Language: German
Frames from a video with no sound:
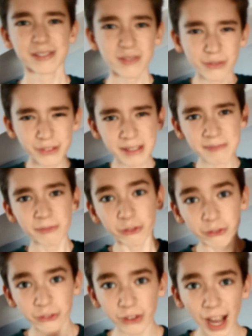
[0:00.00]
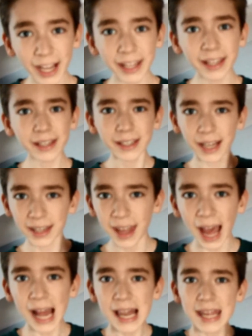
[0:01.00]
Was wir auf diesem fucking
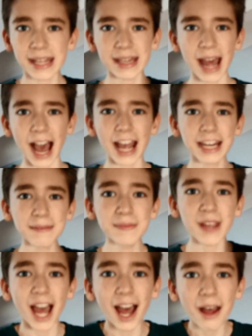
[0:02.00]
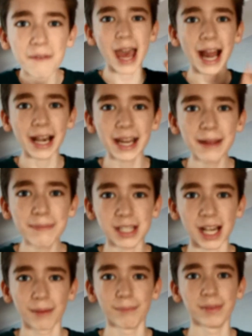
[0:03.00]
Kanal in einem Jahr
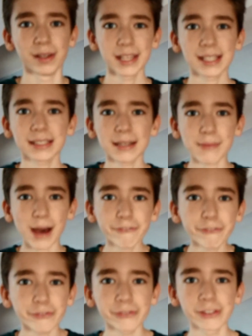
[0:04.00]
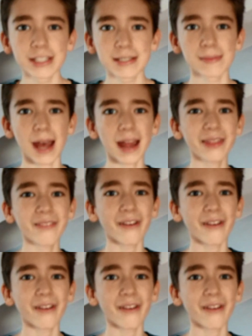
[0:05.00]
erlebt haben. Ich hatte am Anfang von diesem Jahr